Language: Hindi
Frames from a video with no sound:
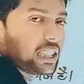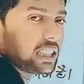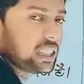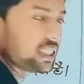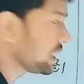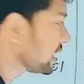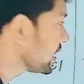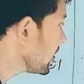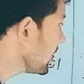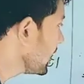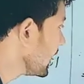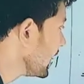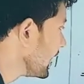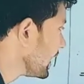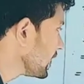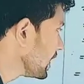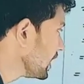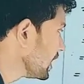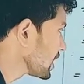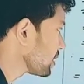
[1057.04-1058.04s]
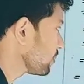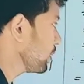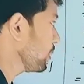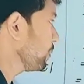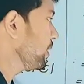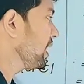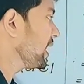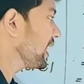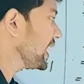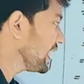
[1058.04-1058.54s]
है देखिए तीन इसमें
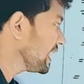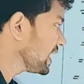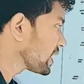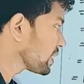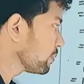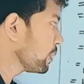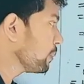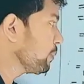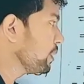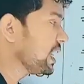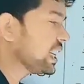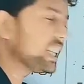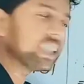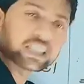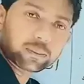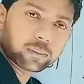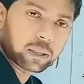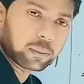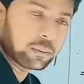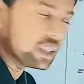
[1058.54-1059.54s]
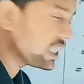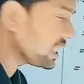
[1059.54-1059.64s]
भी है इसमें भी है इसमें